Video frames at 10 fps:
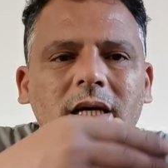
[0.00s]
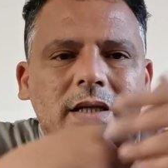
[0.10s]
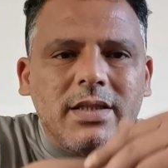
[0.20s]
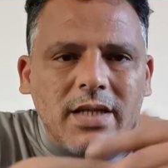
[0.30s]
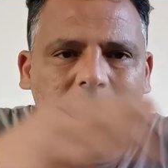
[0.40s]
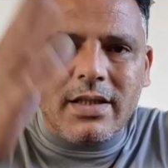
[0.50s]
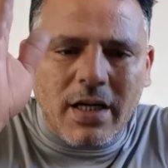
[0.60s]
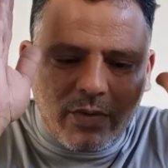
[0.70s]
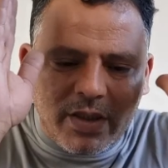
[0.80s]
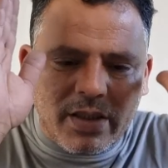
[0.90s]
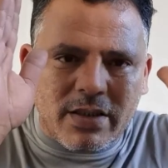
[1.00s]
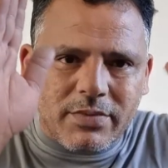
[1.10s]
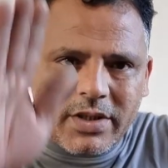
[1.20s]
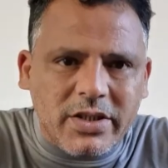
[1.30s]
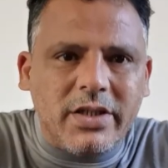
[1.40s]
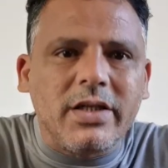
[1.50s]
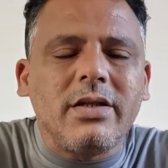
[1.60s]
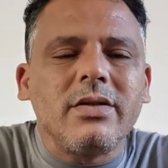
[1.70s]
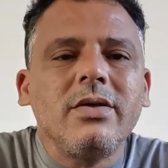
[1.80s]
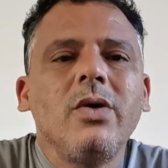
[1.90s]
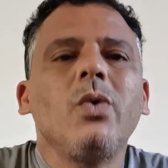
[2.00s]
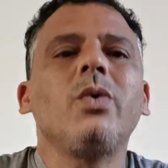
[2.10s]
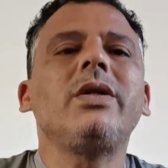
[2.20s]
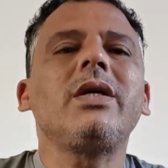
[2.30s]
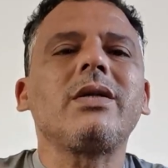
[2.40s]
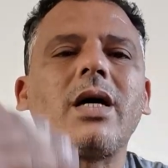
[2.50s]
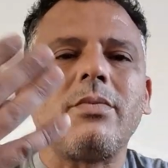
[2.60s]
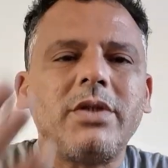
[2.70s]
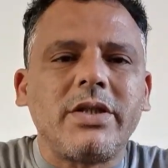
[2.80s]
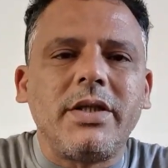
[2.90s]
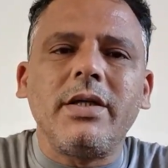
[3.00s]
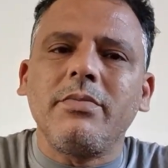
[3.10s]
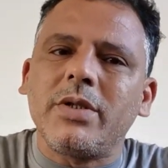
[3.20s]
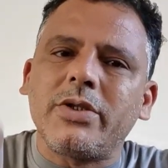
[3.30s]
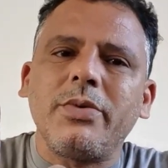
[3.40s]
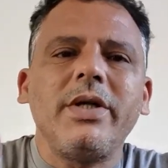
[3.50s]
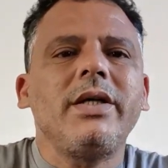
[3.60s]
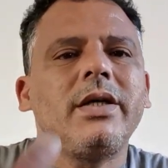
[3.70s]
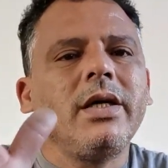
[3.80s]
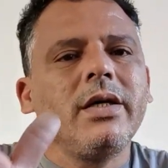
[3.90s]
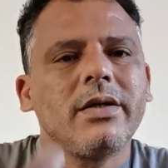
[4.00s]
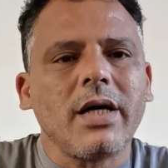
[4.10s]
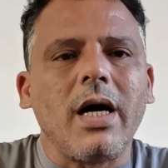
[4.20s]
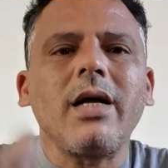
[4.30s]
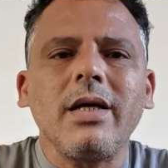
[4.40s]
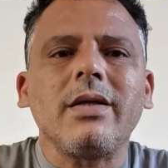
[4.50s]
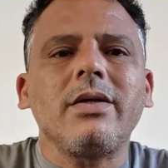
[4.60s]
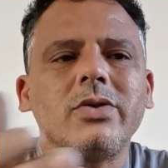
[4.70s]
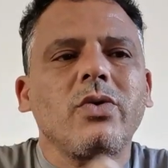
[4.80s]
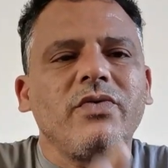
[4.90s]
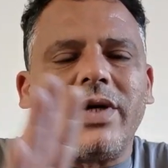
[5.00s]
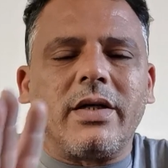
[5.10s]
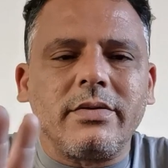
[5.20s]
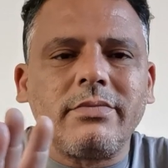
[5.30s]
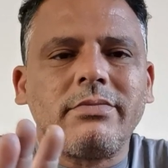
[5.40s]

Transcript: ينحي الساس يعاود الساس من جديد ويدير دار من جديد باش تولي دار يقدر يسكن فيها